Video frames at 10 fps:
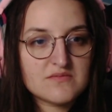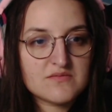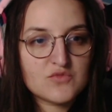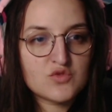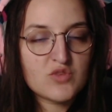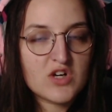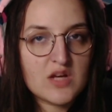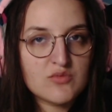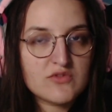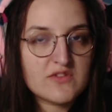Ou moins
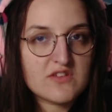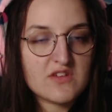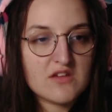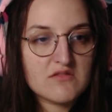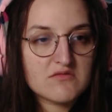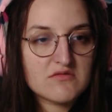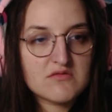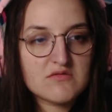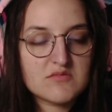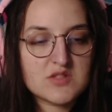glamour Sasuke.
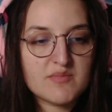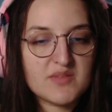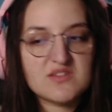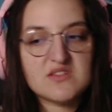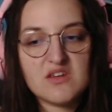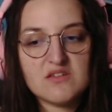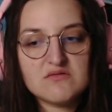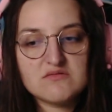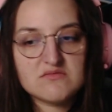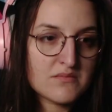J'aime pas Sasuke.
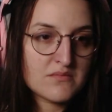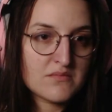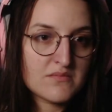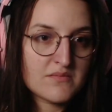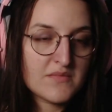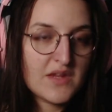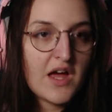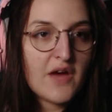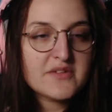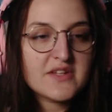
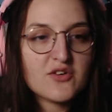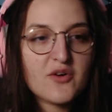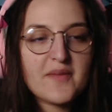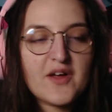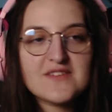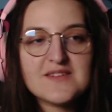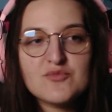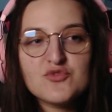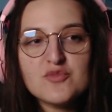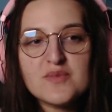Ah oui, d'accord. Alors ça me
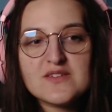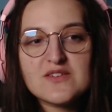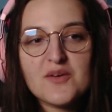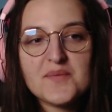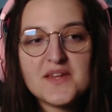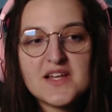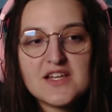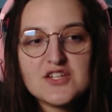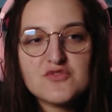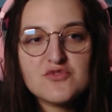tue parce que il a les
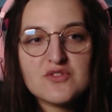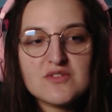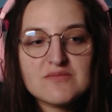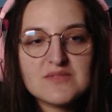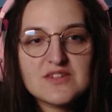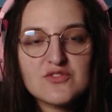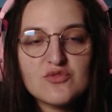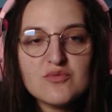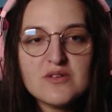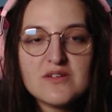cheveux qui
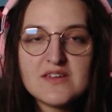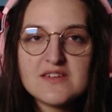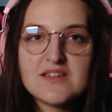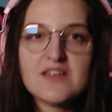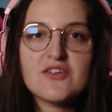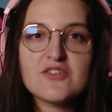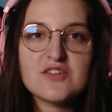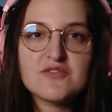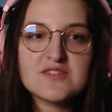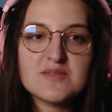tombent, il,
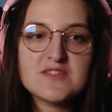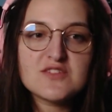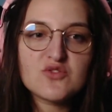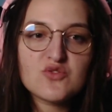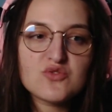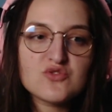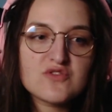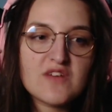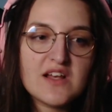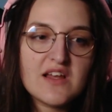il fait sa petite queue de
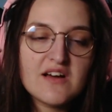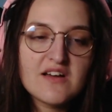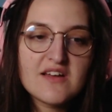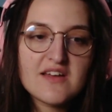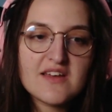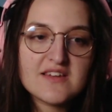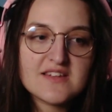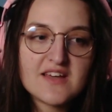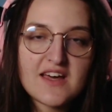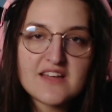cheval là, et
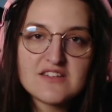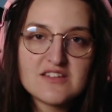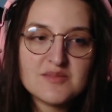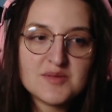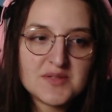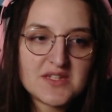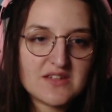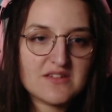c'est raide comme un piqué.